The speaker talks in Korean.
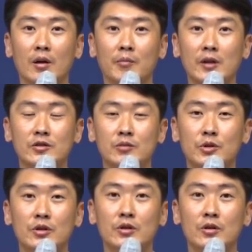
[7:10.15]

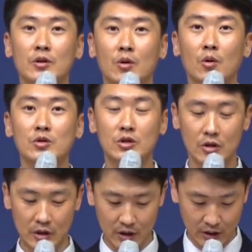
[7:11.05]
말씀을
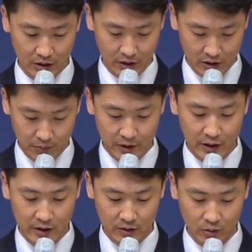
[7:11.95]
온전히 깊이
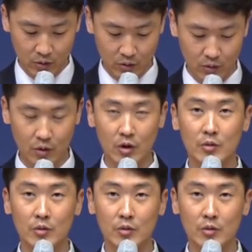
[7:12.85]
깨닫고